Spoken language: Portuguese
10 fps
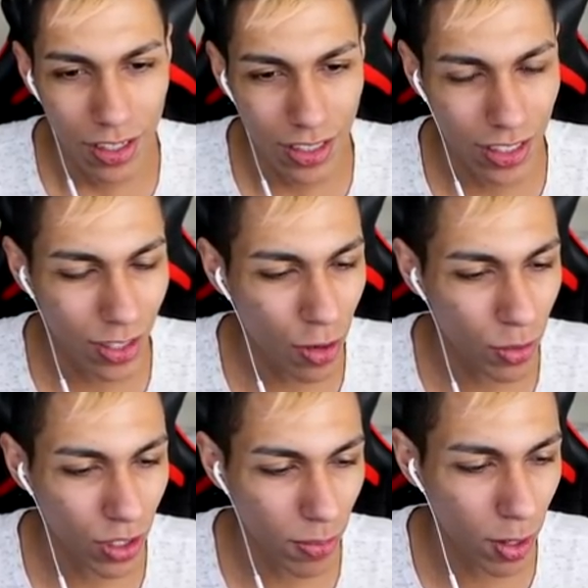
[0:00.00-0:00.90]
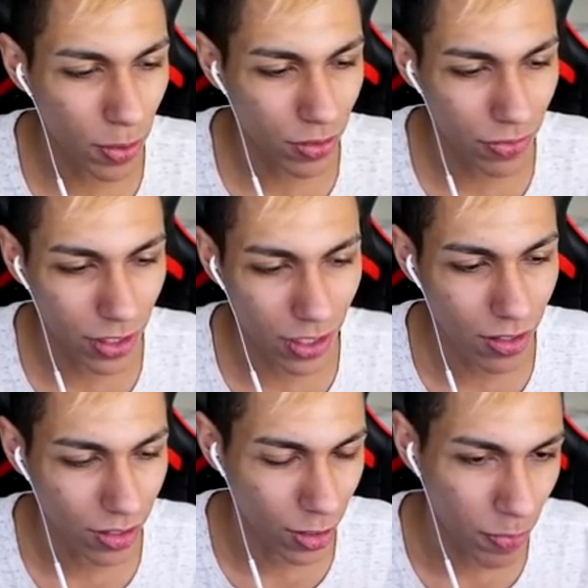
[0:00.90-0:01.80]
Ah, e como eu tenho a manopla do
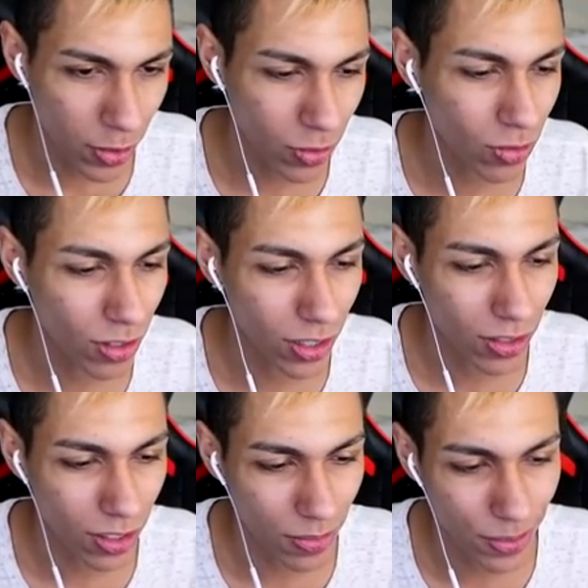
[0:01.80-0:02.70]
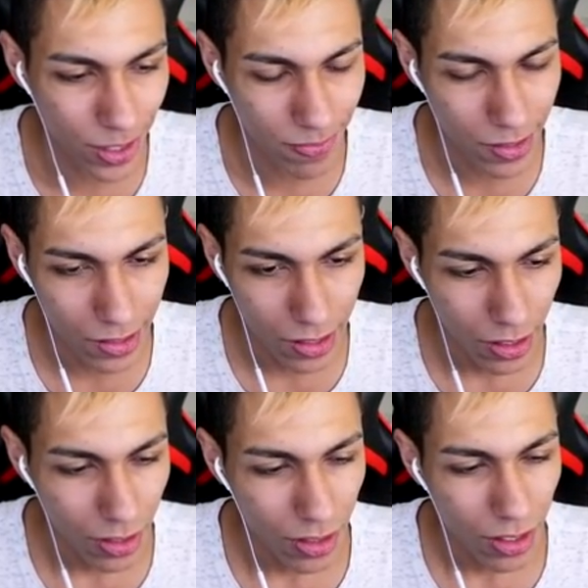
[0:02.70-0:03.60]
infinito, eu posso controlar o tempo, né?
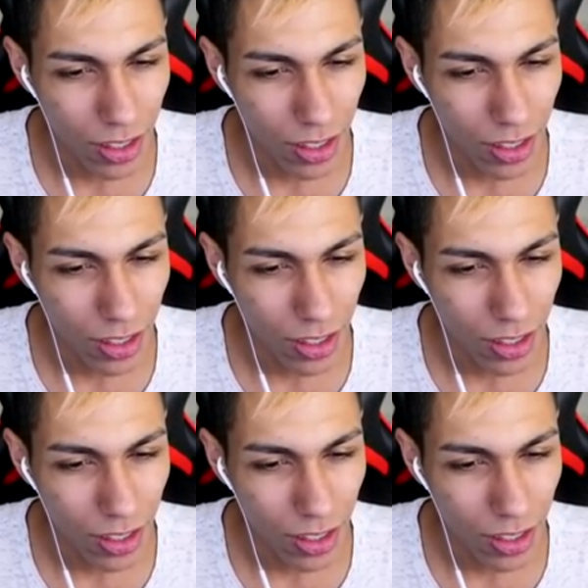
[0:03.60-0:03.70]
Hum.